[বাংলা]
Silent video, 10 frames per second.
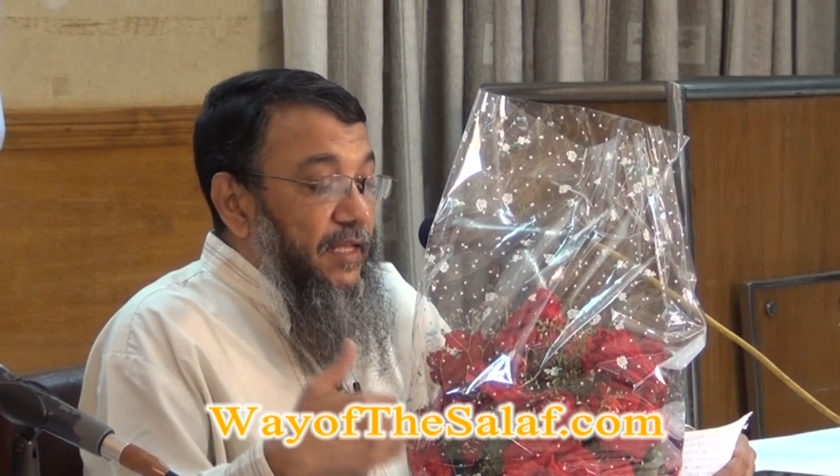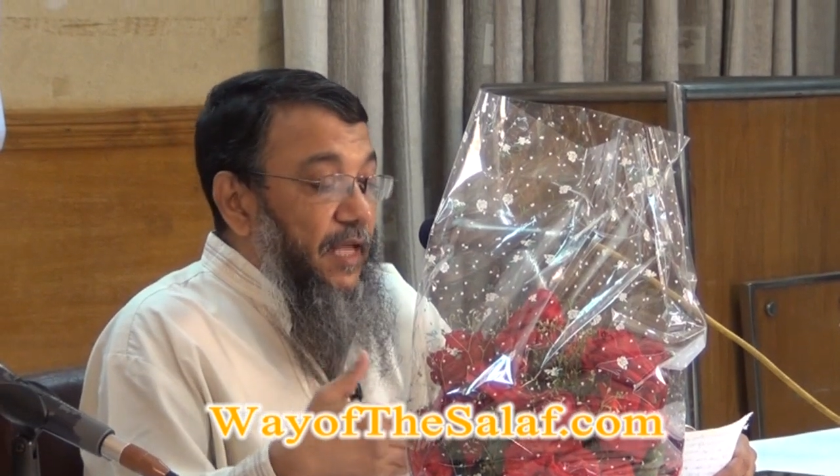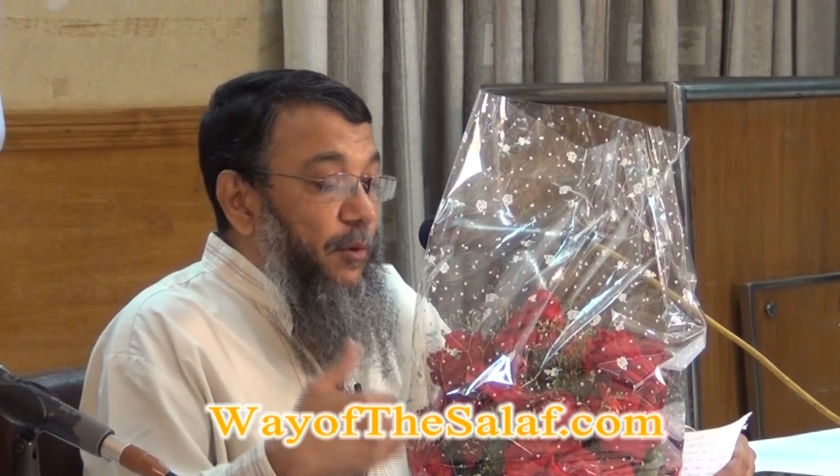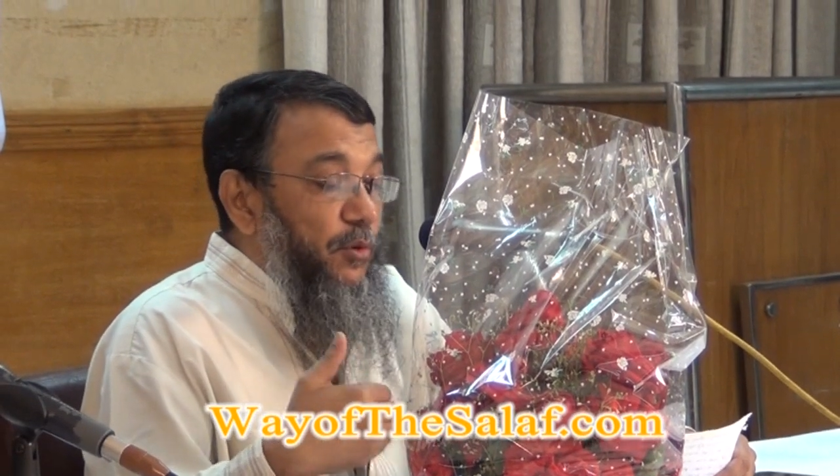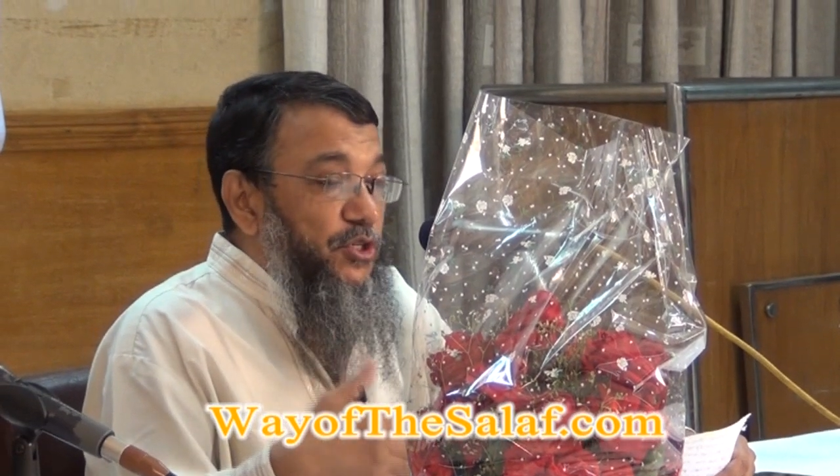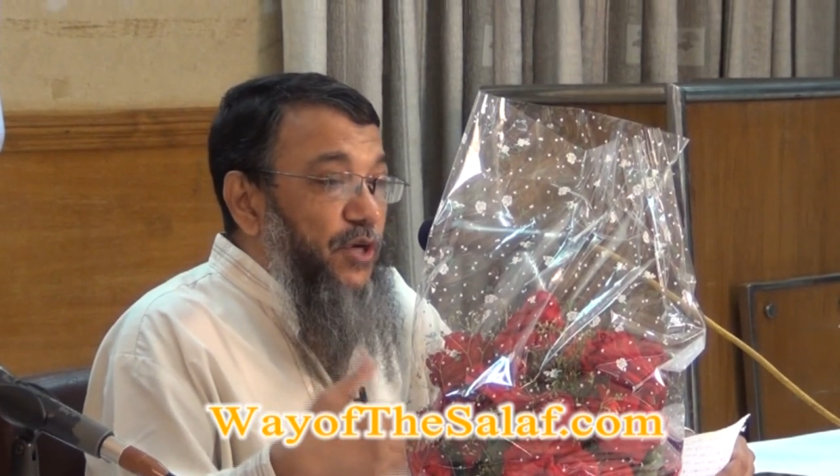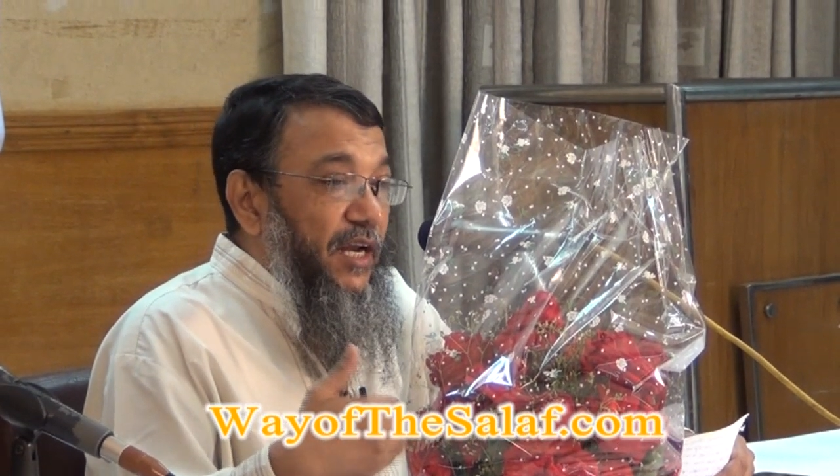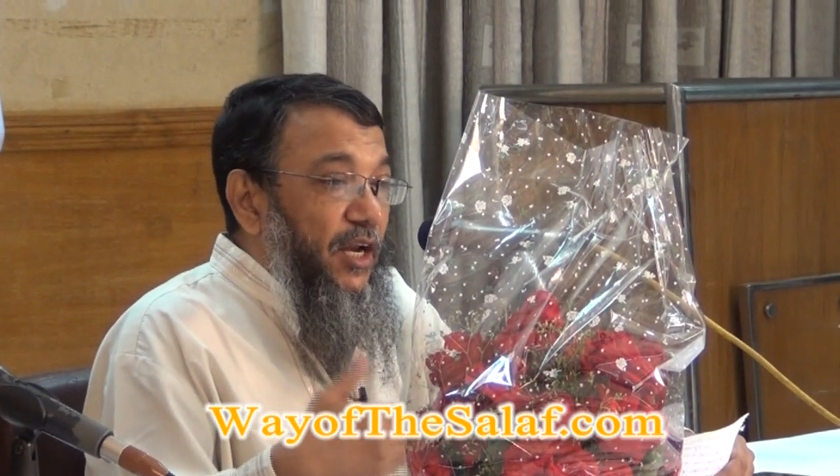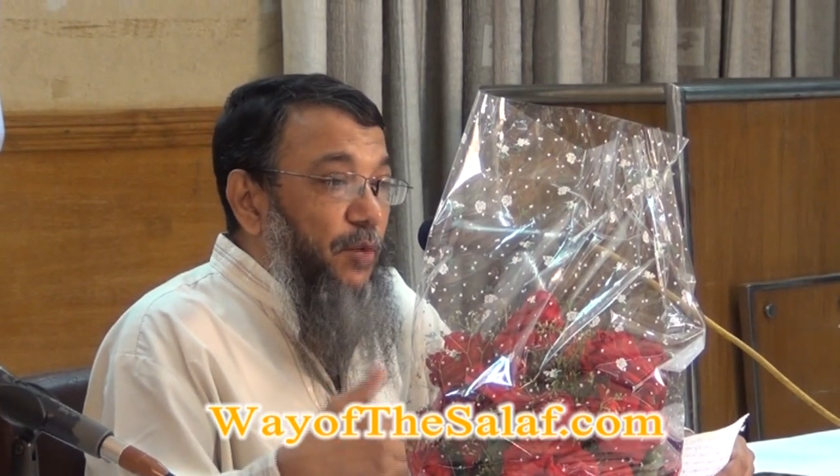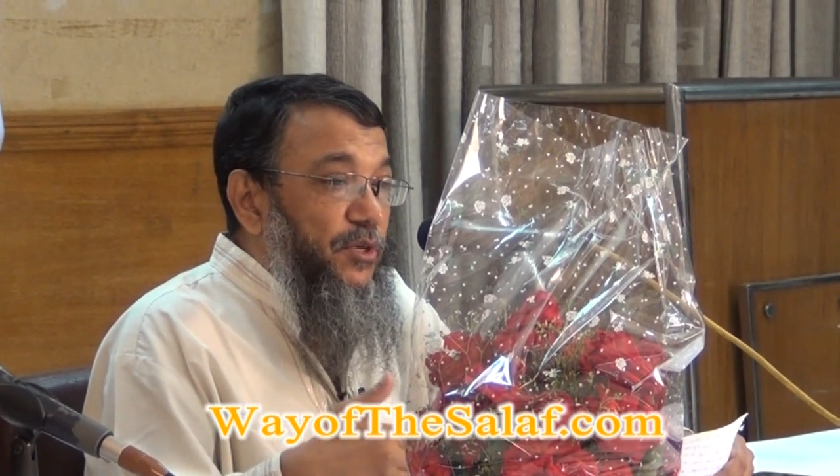যে আমি উনিশশো
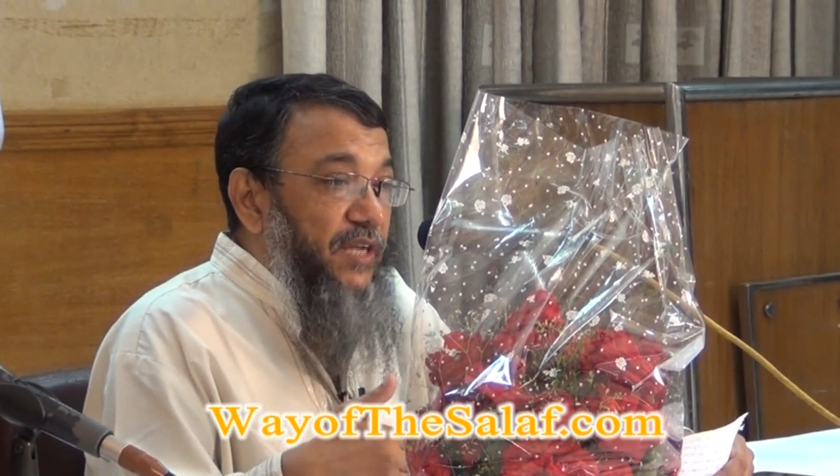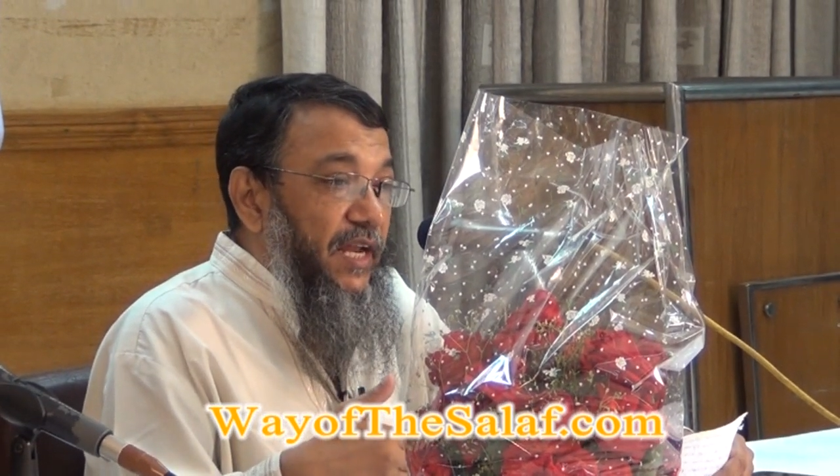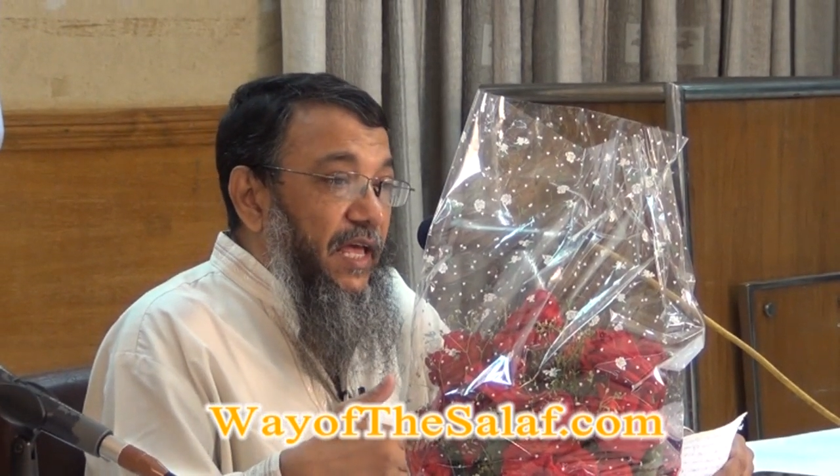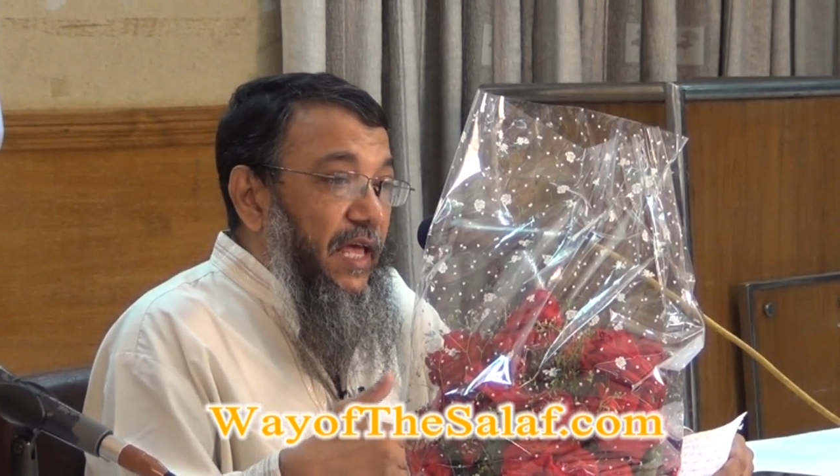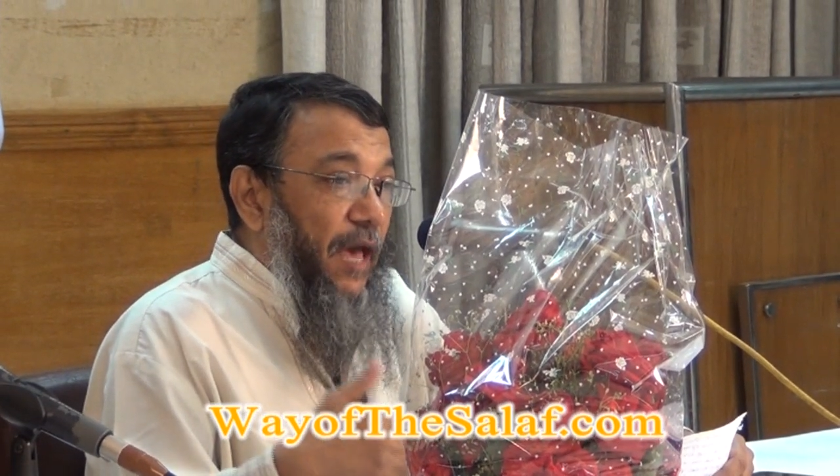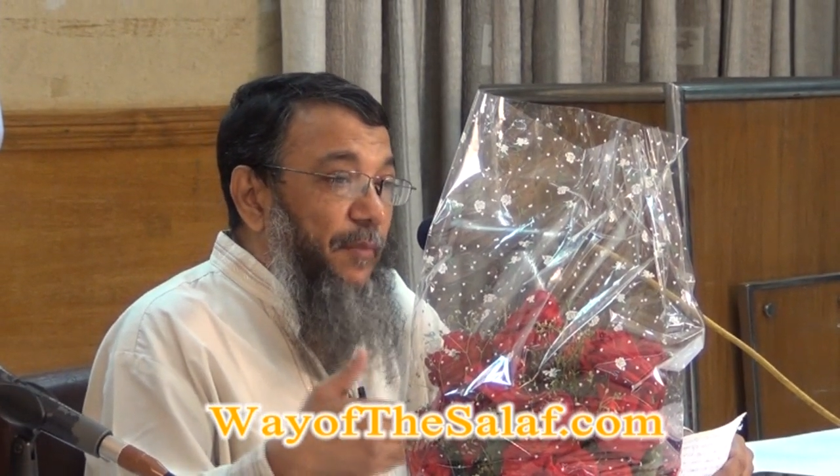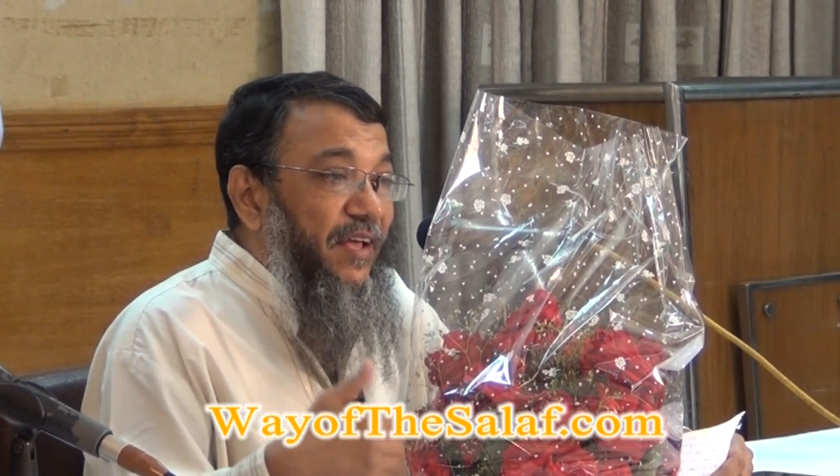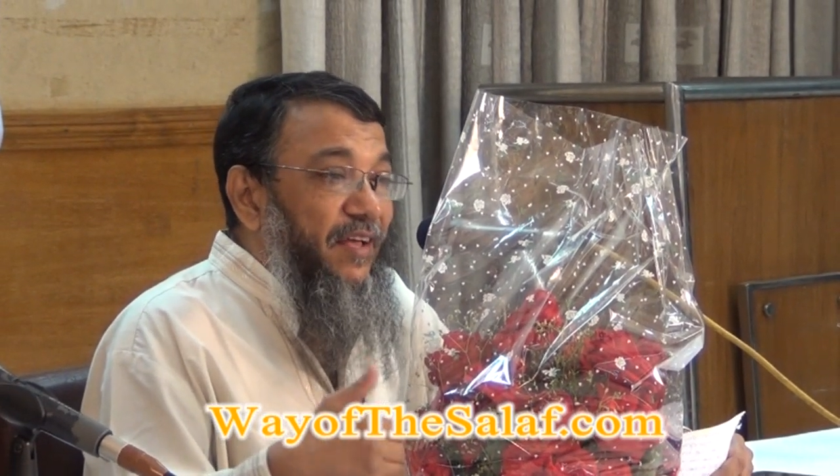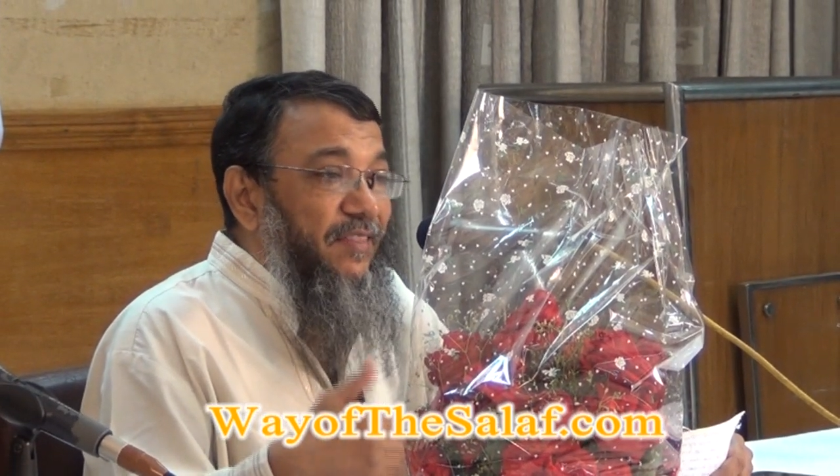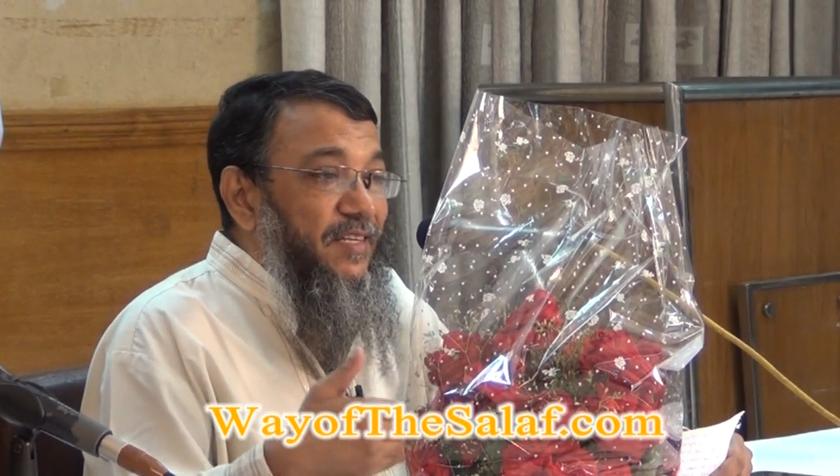সালে
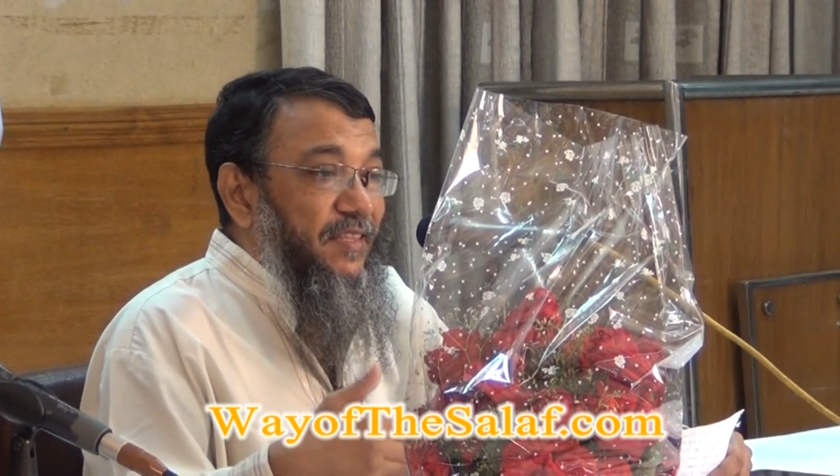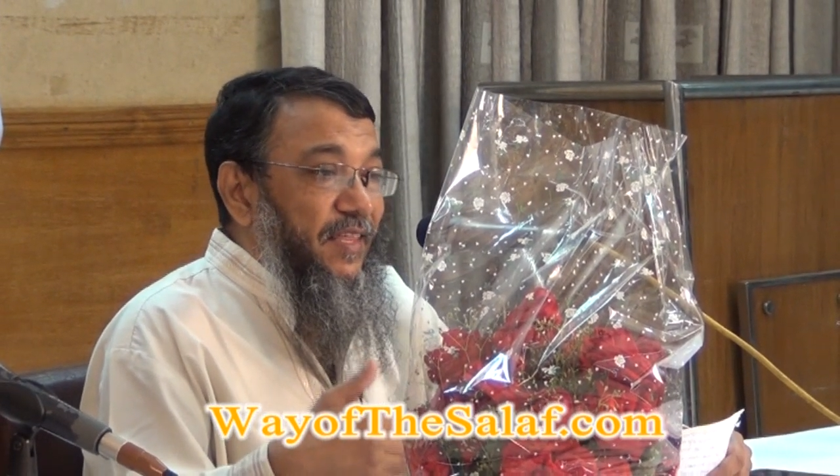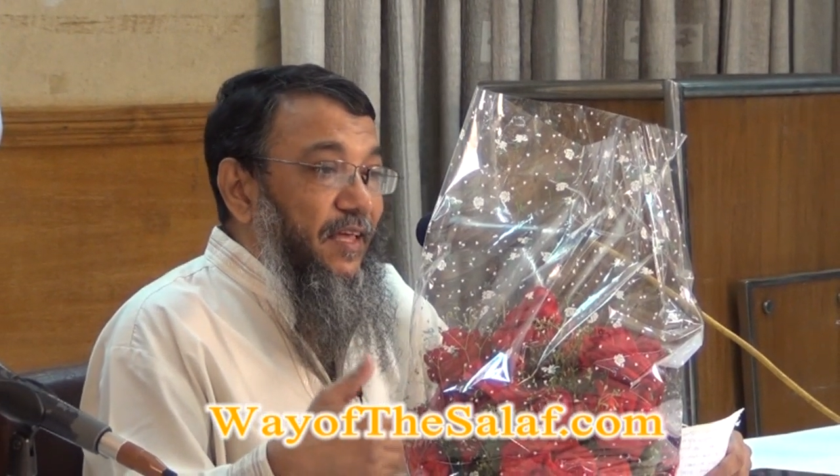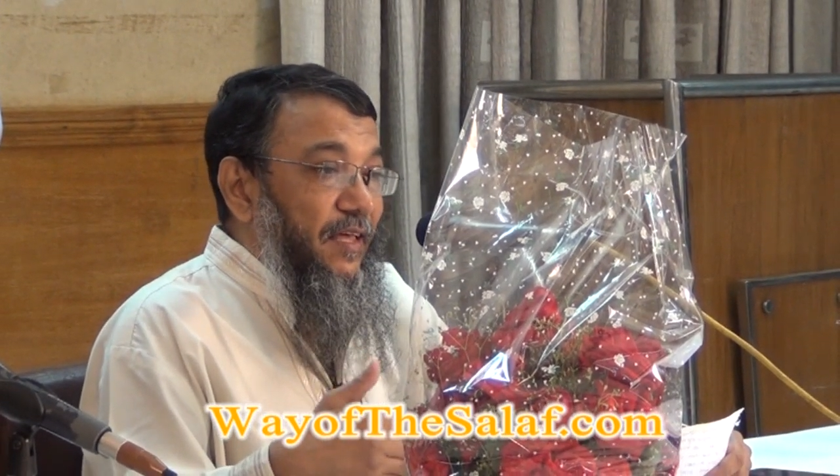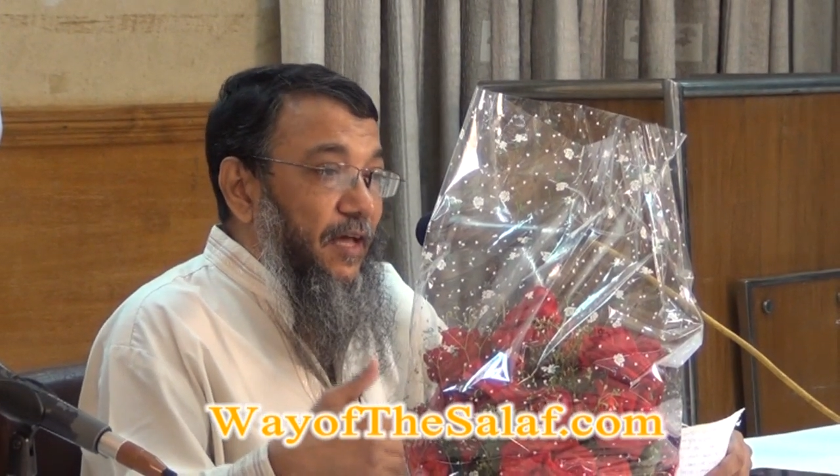আমেরিকানদের সাথে